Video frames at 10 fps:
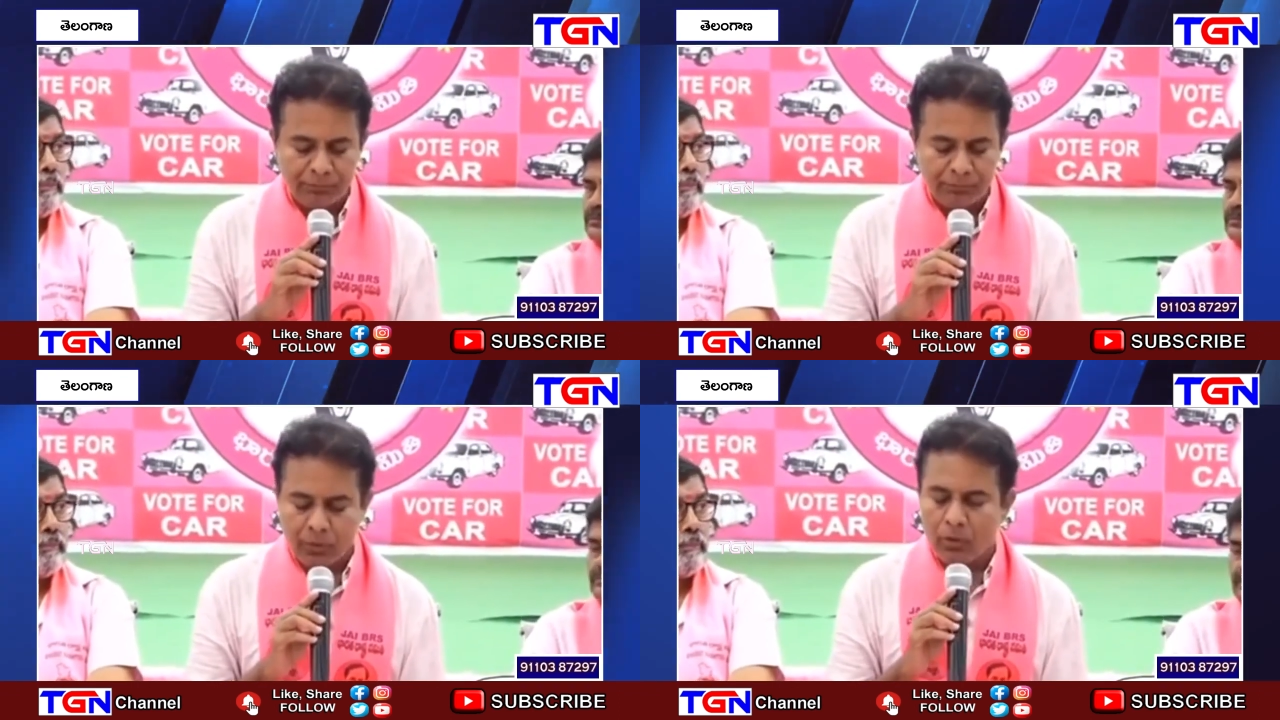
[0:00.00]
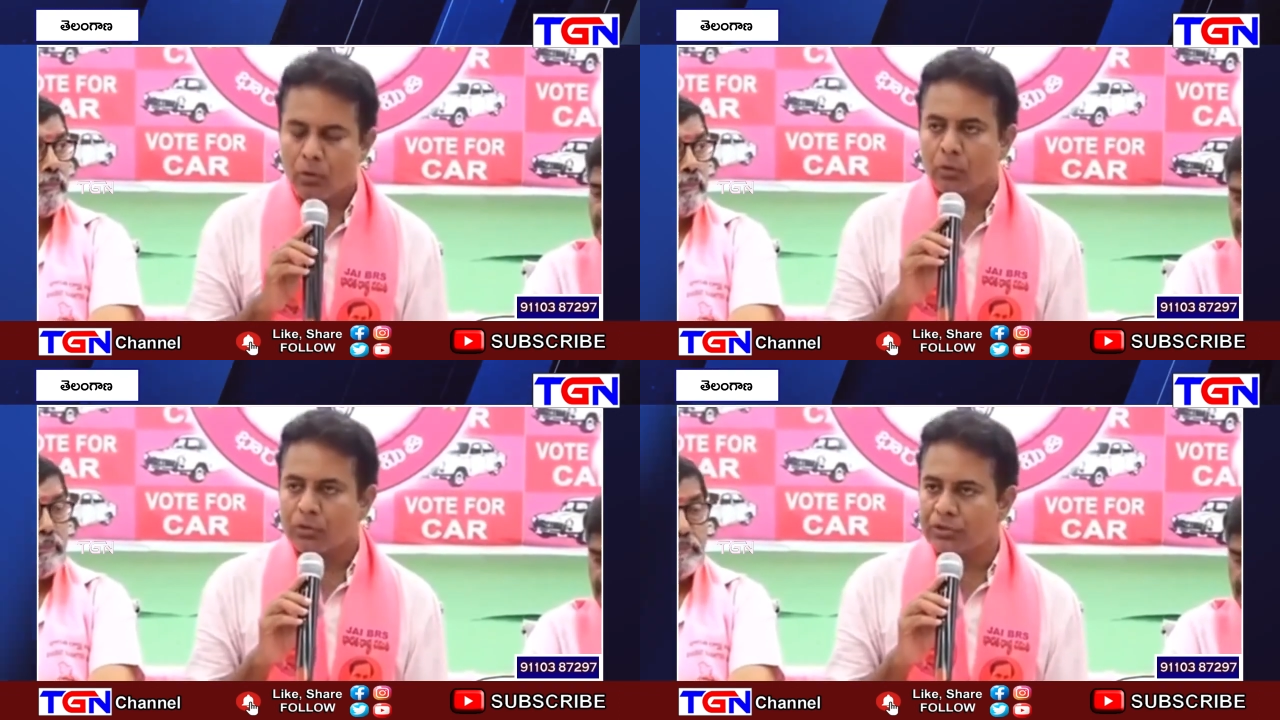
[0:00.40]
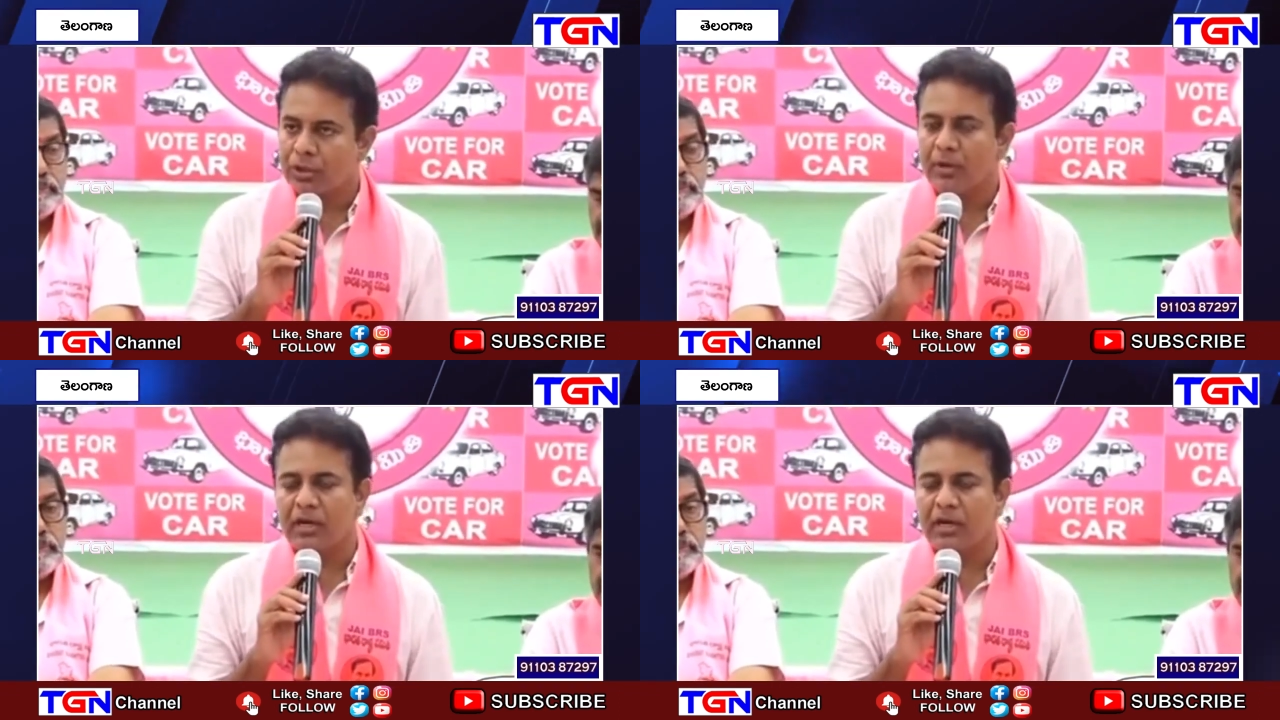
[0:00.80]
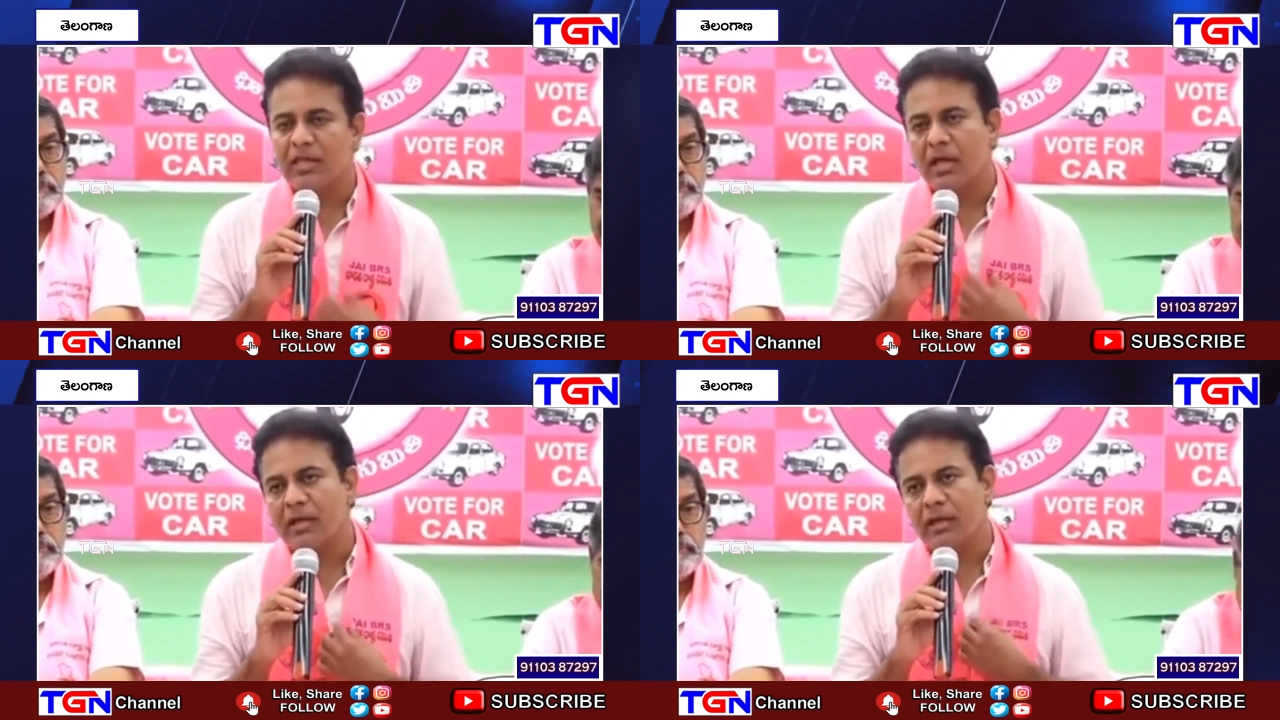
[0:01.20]
తాజాగా ఆయన ఎక్స్ వేదికగా
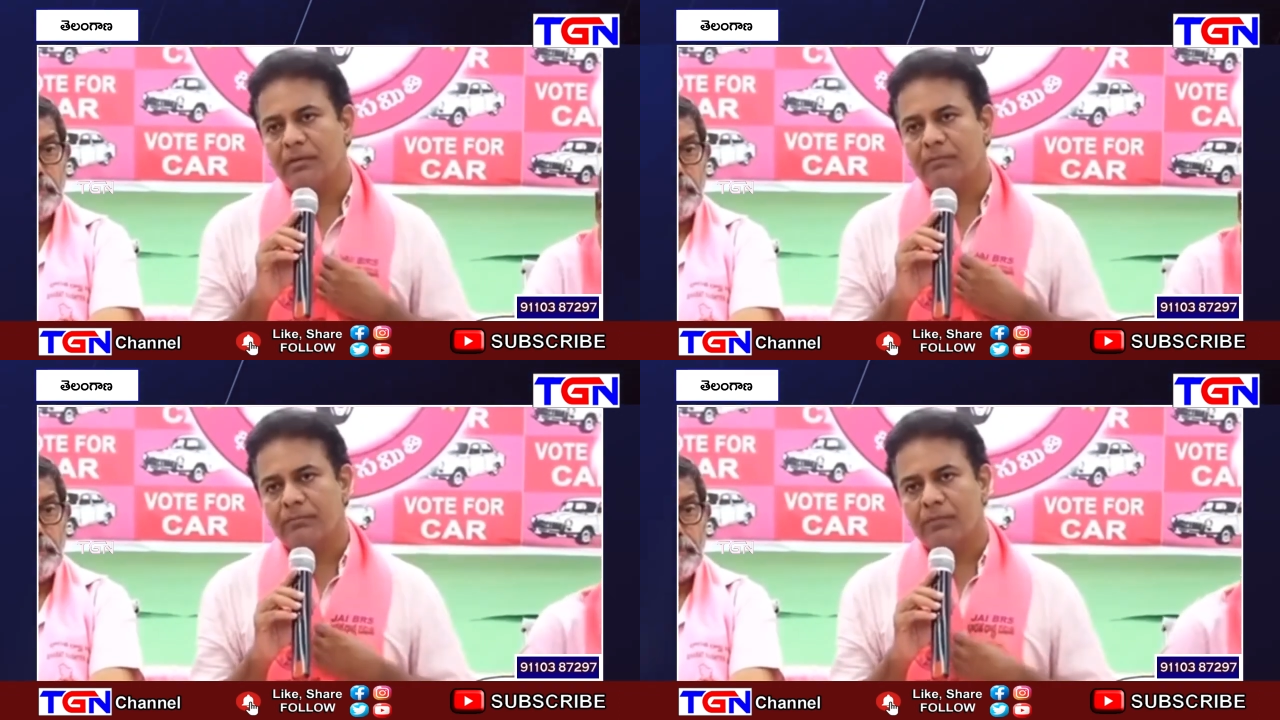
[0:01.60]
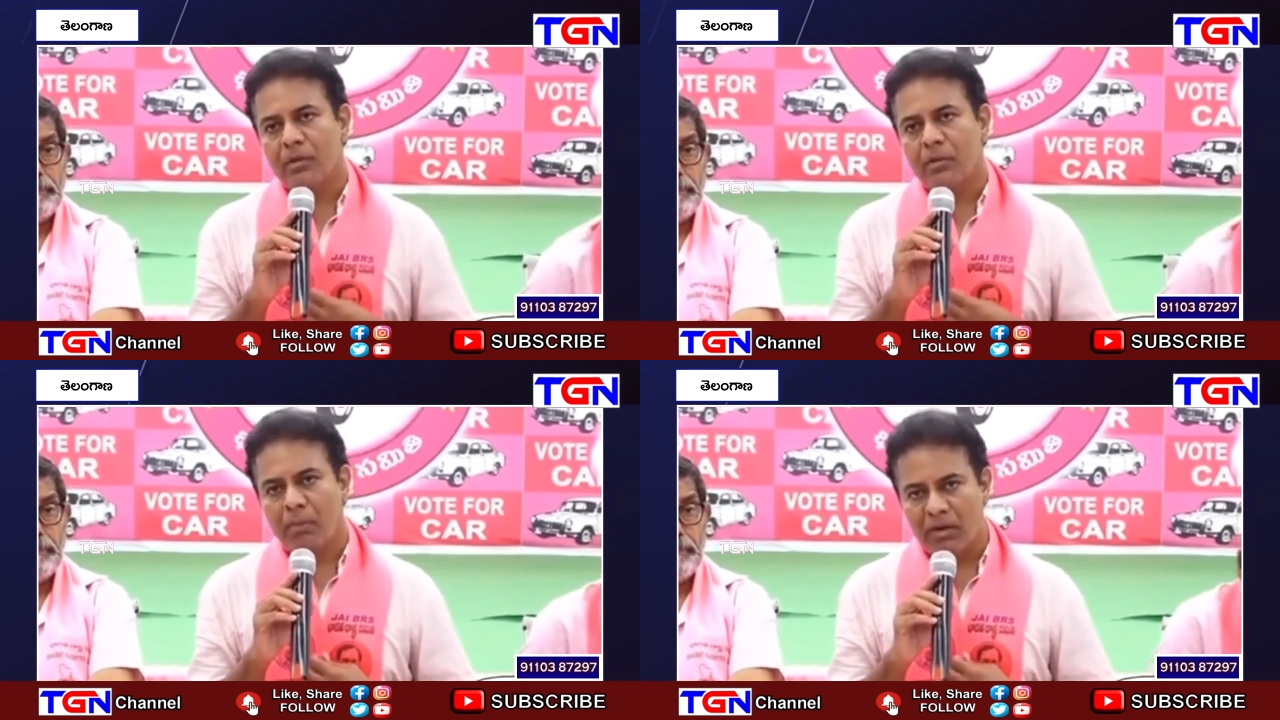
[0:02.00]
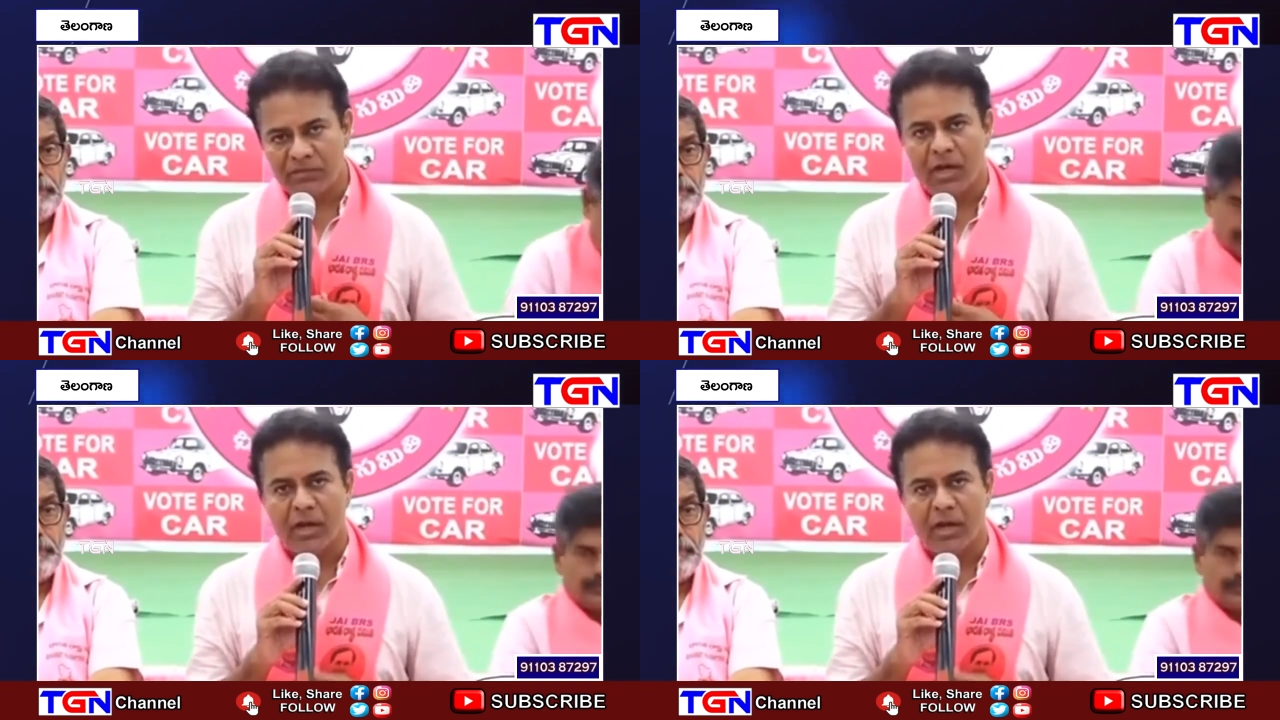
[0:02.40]
ఆసక్తికర ట్వీట్ చేశారు